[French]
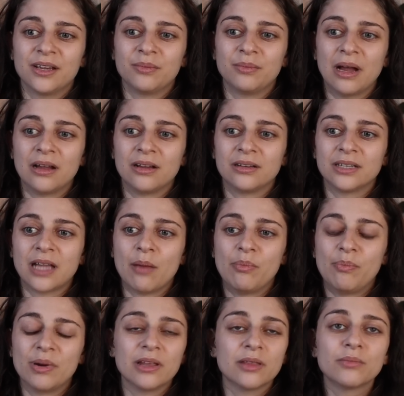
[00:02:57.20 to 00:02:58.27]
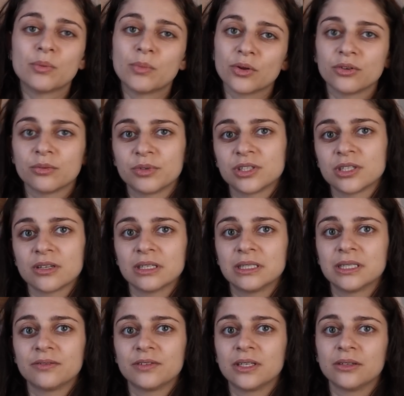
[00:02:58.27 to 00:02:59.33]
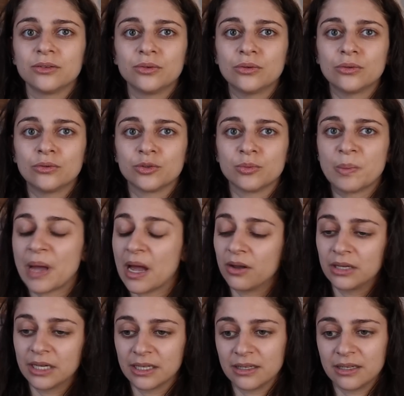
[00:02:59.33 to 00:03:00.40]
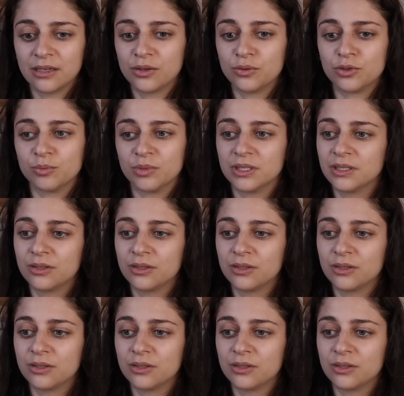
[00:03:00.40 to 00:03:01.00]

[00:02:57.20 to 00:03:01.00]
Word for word: ben il y a plein de moments depuis que j'ai sorti ces vidéos où je me mets à regretter où je me